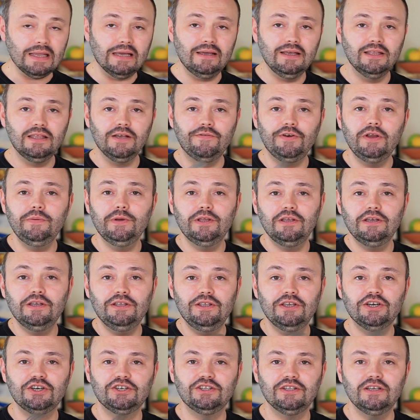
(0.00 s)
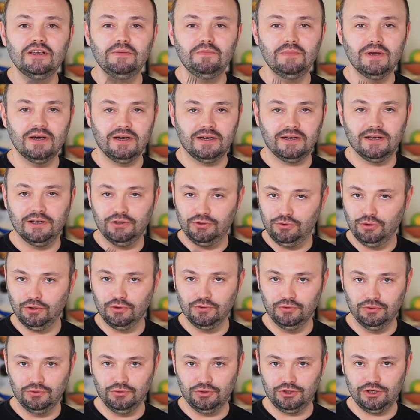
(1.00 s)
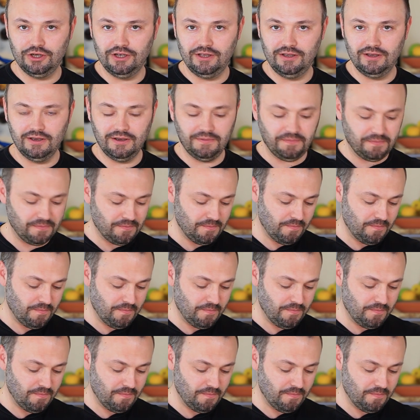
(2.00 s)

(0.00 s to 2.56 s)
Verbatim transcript: и одновременно и нежное и мягкое, долгого тушения.